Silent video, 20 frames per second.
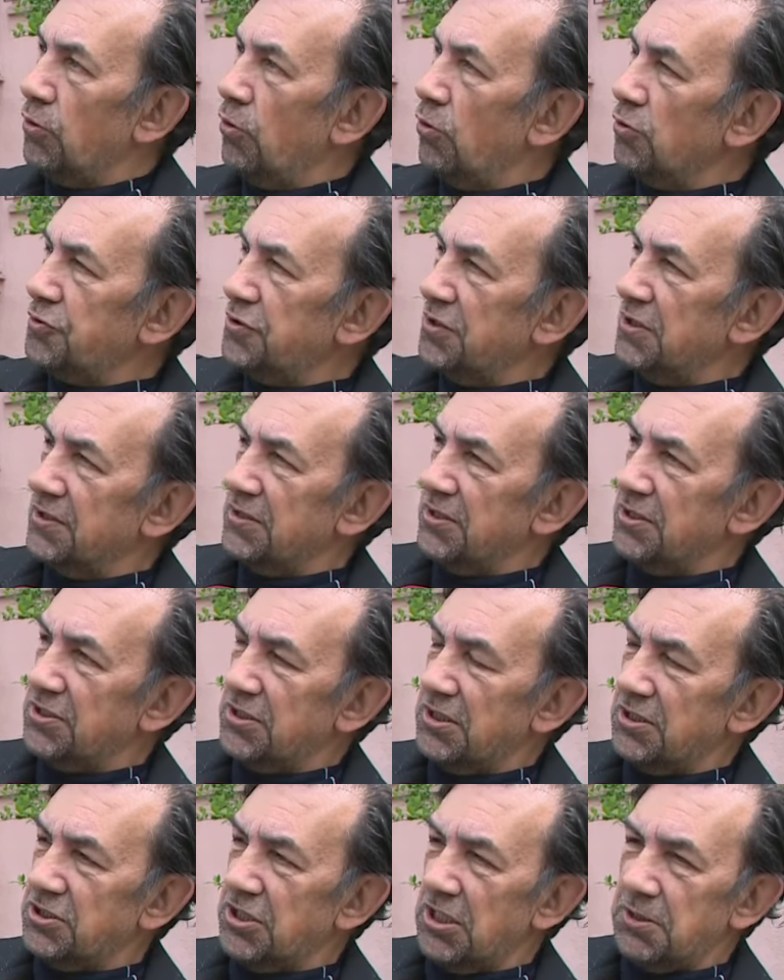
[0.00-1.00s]
O sırada
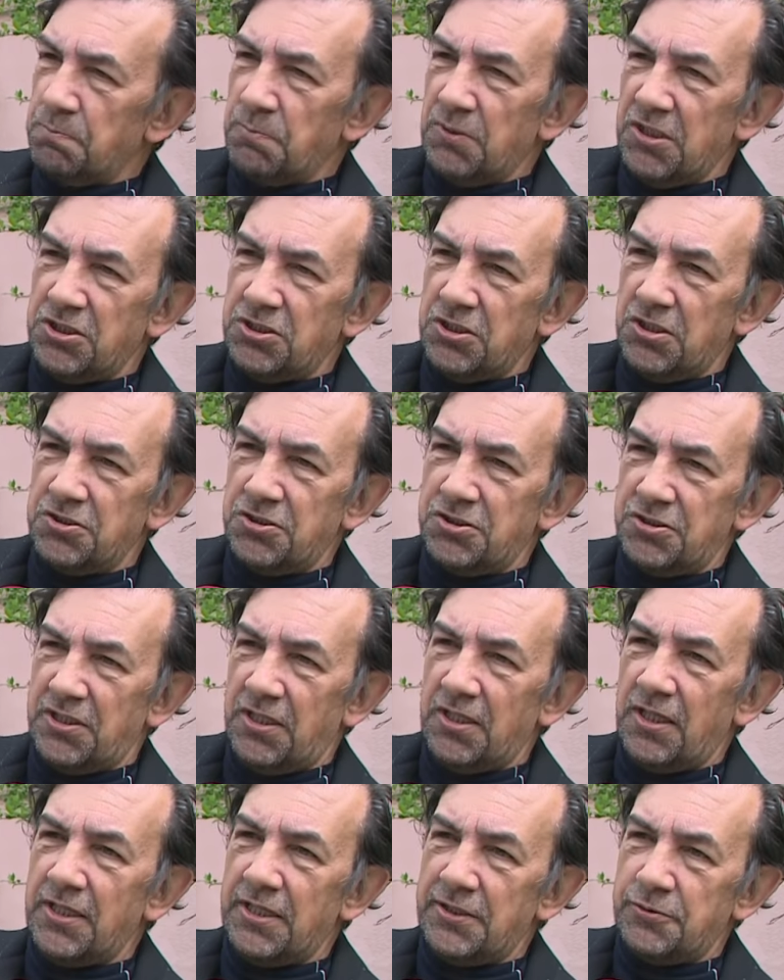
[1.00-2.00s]
işte çekmeye çalışırken
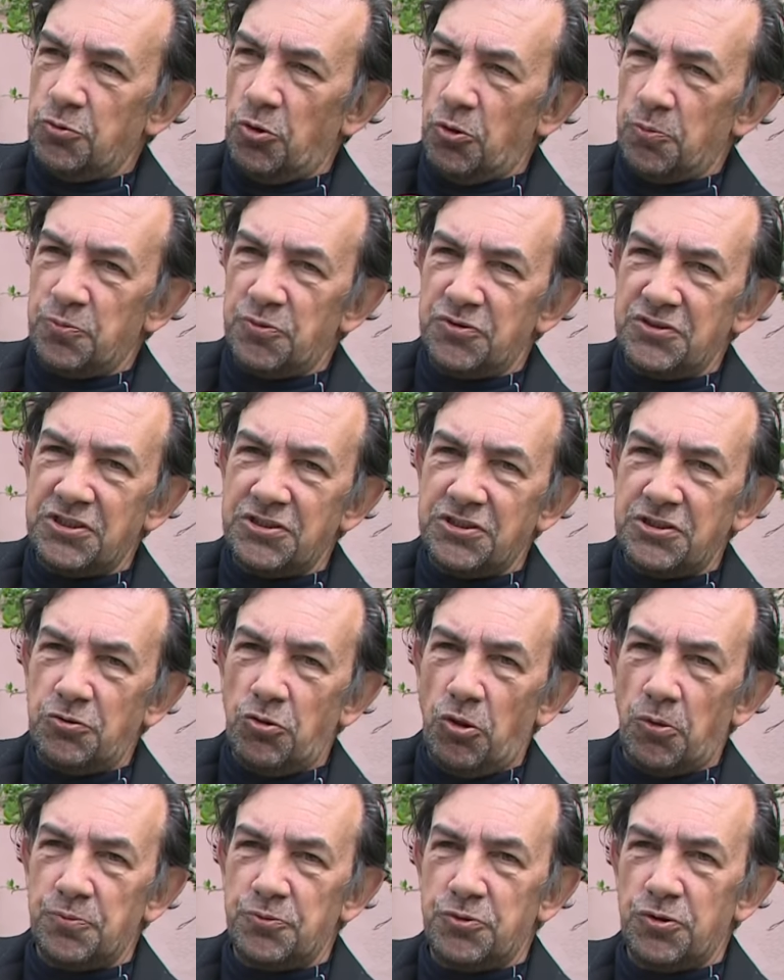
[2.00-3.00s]
halat koptu, zincir
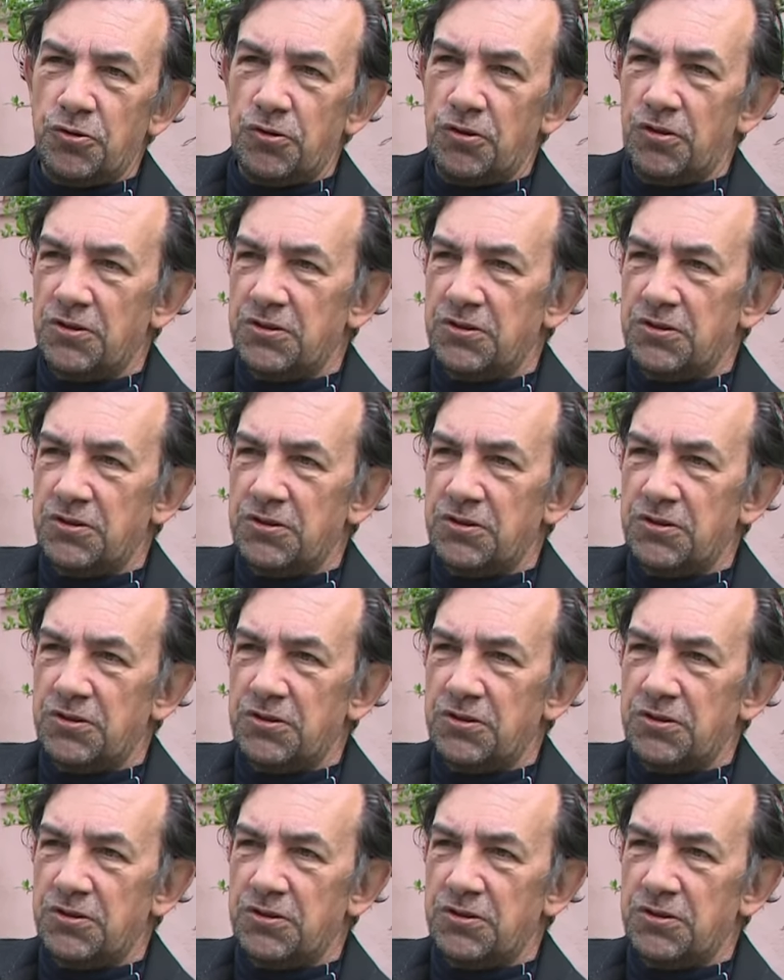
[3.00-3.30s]
koptu.